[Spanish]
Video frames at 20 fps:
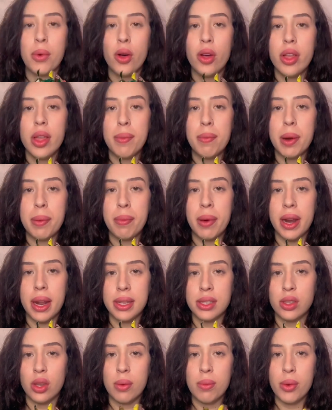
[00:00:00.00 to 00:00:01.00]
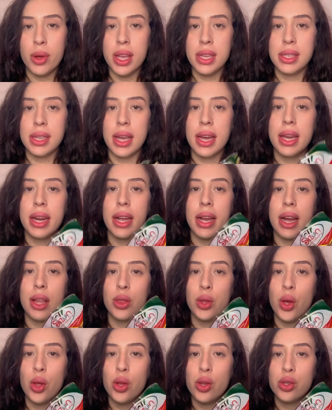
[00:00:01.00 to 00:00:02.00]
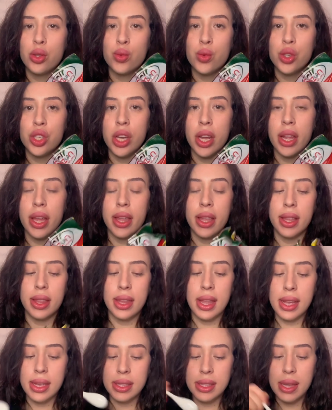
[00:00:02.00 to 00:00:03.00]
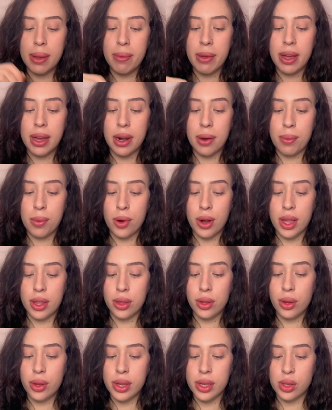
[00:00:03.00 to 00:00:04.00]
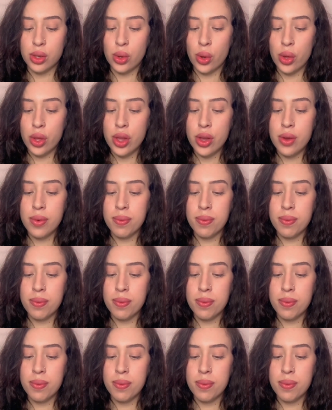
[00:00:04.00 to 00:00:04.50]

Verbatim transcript: de preparación voy a estar agregando dos cucharaditas de bicarbonato de sodio,